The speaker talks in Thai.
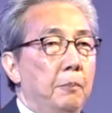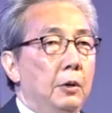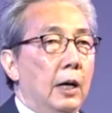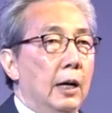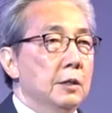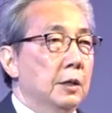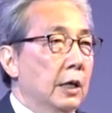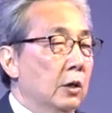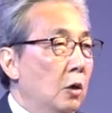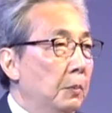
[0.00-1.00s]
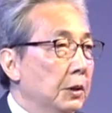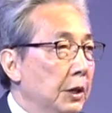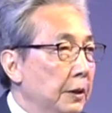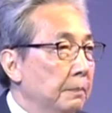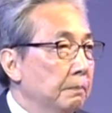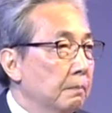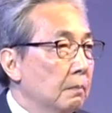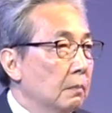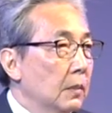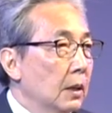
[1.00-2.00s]
รบริหารเศรษฐกิจของประเทศ
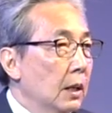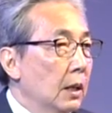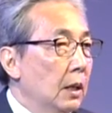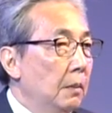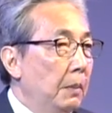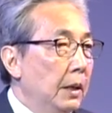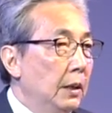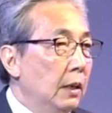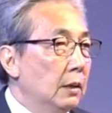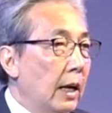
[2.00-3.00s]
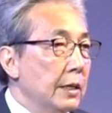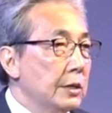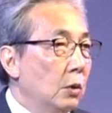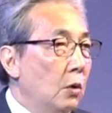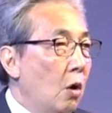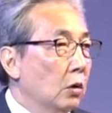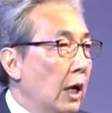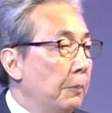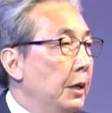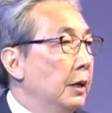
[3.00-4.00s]
ไม่เน้นการส่งออก
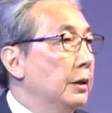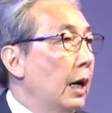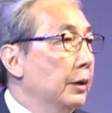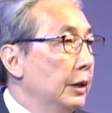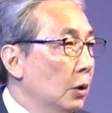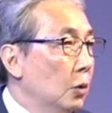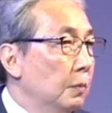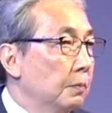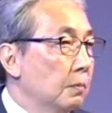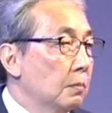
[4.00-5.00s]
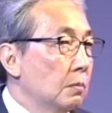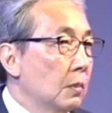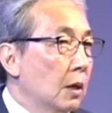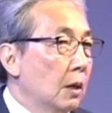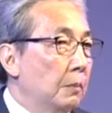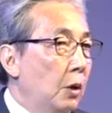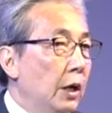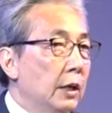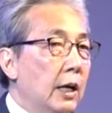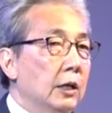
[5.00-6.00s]
แต่เพียงอย่างเดียว เพราะ
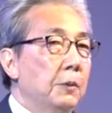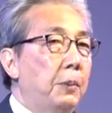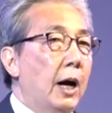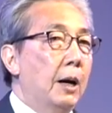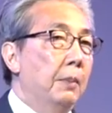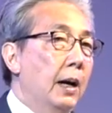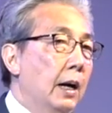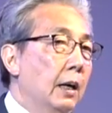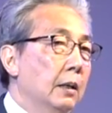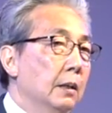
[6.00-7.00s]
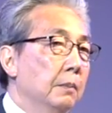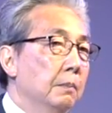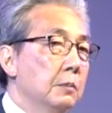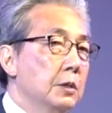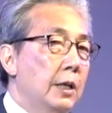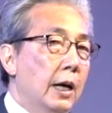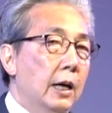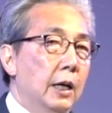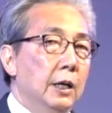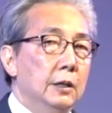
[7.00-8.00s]
เหตุการณ์ที่ผ่านมาแสดง
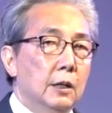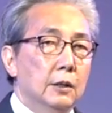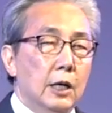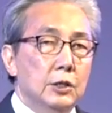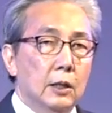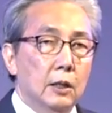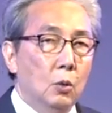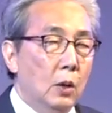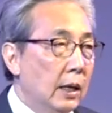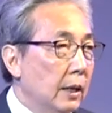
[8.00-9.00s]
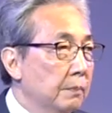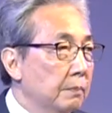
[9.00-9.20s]
ให้เห็นอย่างแน่ชัดแล้วว่า